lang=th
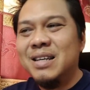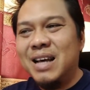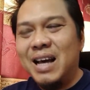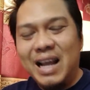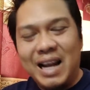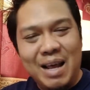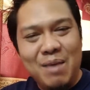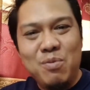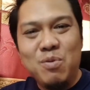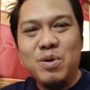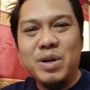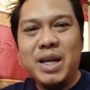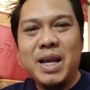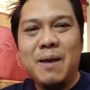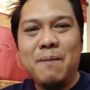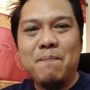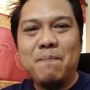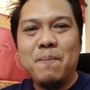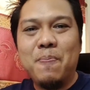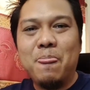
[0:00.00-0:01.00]
อะไรพวกเนี้ย
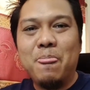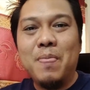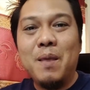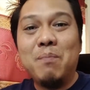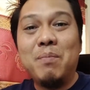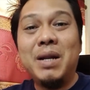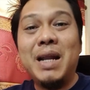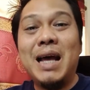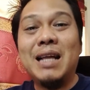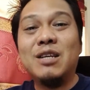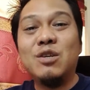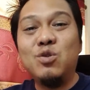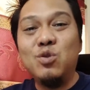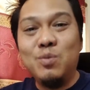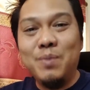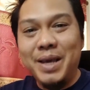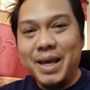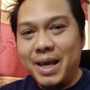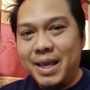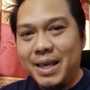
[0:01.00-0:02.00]
มันอาจจะดู
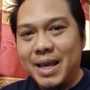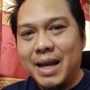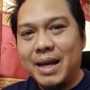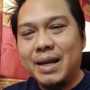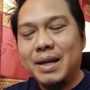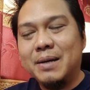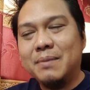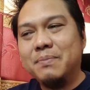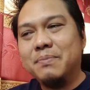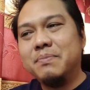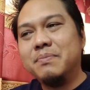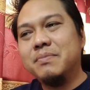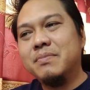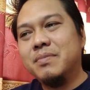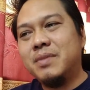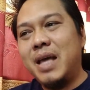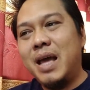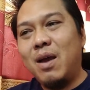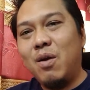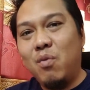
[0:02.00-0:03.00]
ไม่ขยันครับ
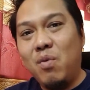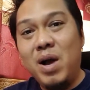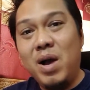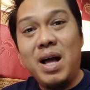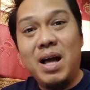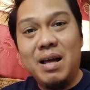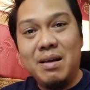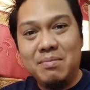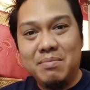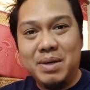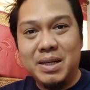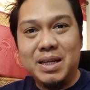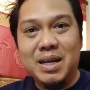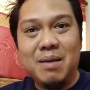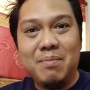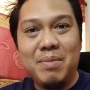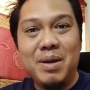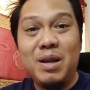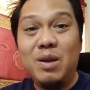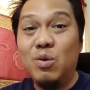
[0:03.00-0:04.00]
แต่ว่ามัน
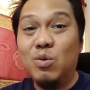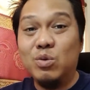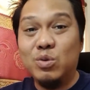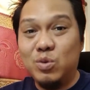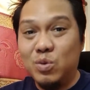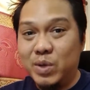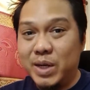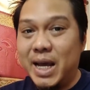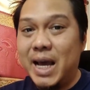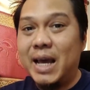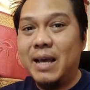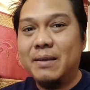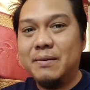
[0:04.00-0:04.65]
ทำให้ลงตัวได้